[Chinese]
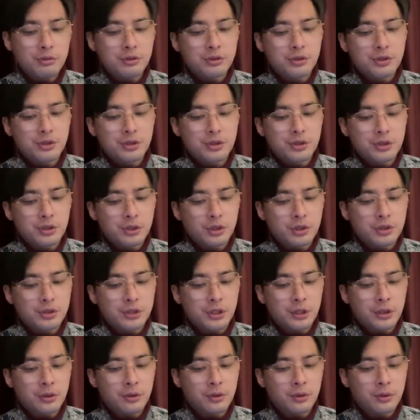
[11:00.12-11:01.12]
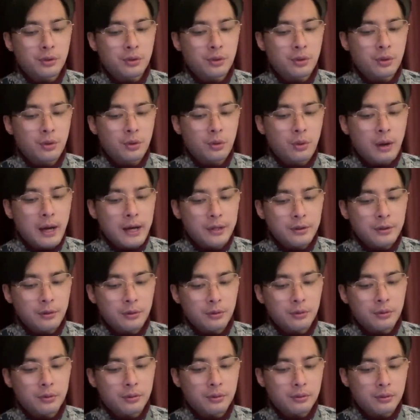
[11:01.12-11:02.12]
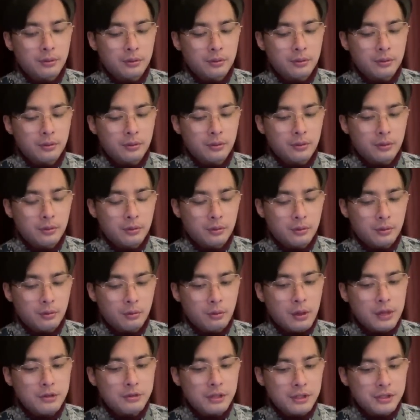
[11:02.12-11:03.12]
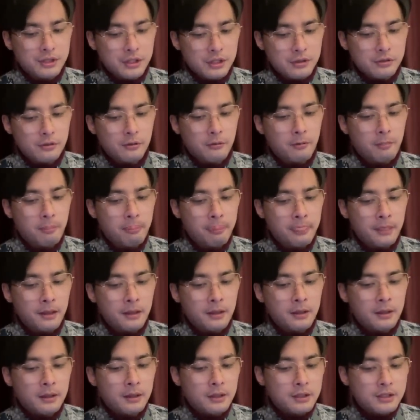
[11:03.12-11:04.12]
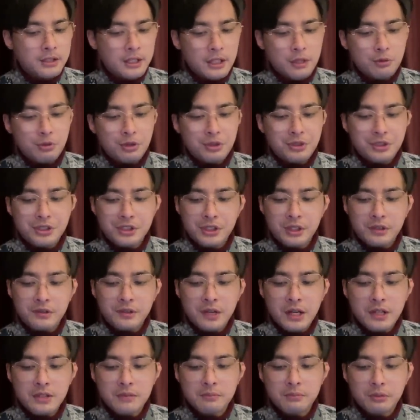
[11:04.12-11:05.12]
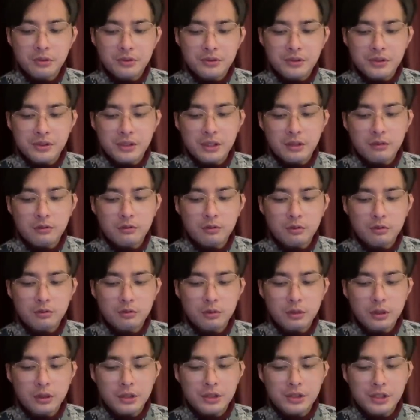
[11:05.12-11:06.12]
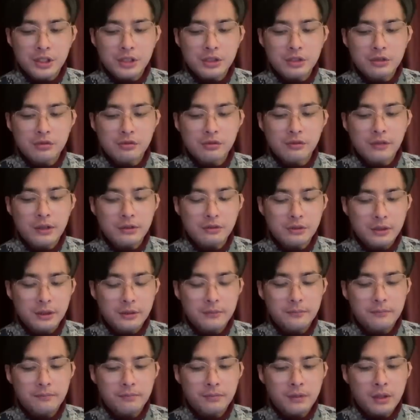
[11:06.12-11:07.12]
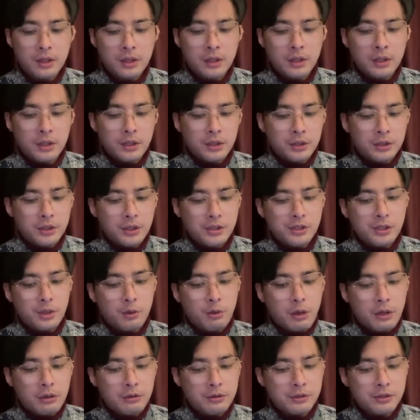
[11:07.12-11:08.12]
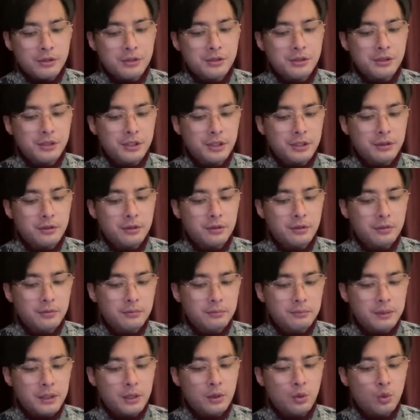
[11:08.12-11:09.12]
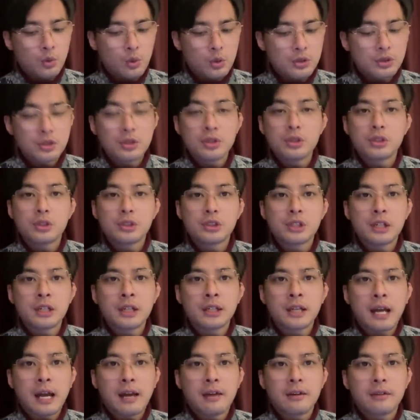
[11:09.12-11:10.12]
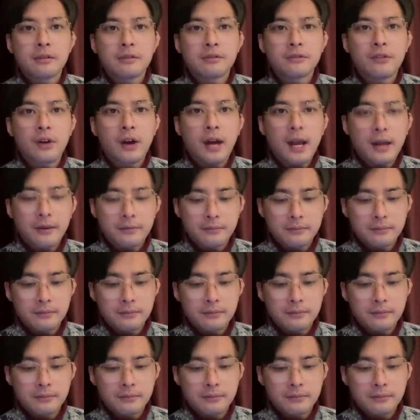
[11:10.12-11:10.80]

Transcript: 支持德勤华永完全接受，坚决执行财政部此前做出的行政处罚决定。德勤华永将制定并落实整改方案，